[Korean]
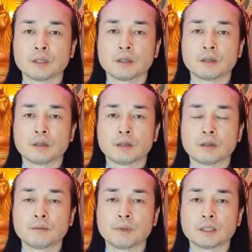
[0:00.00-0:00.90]
어,
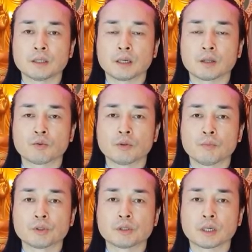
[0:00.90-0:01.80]
얼마 이상의 돈을
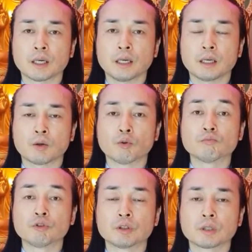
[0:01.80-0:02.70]
못 쓰게
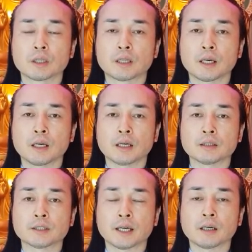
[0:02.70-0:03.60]

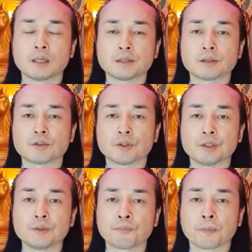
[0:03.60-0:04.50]
공무원들한테 제약을
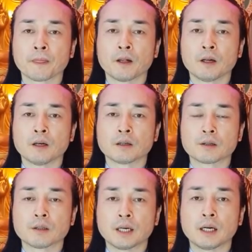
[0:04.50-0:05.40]
했었죠.
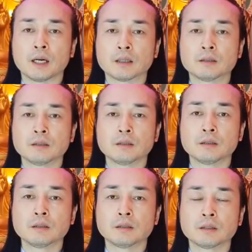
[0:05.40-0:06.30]
그러나
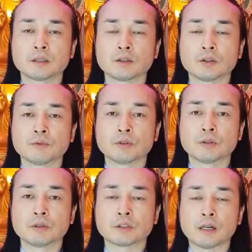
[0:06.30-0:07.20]
그것이
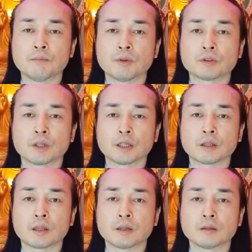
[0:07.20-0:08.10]
너무 잘못
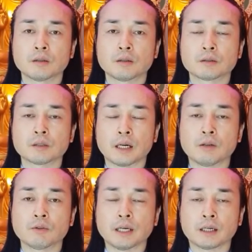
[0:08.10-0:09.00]
정해졌다는 것을
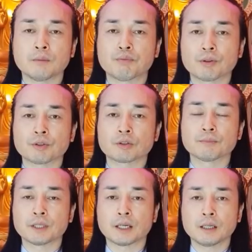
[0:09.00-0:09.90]
알고 약간
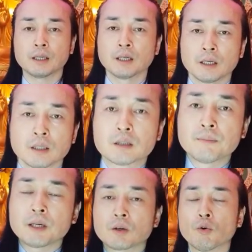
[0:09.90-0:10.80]
풀어졌습니다.
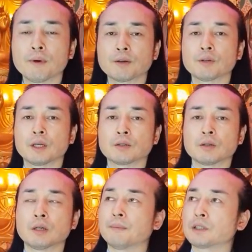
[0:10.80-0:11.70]
금액이 5만
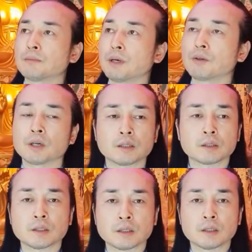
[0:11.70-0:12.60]
원에서 아마 10만
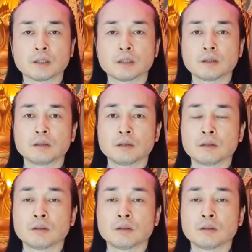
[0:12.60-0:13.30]
원까지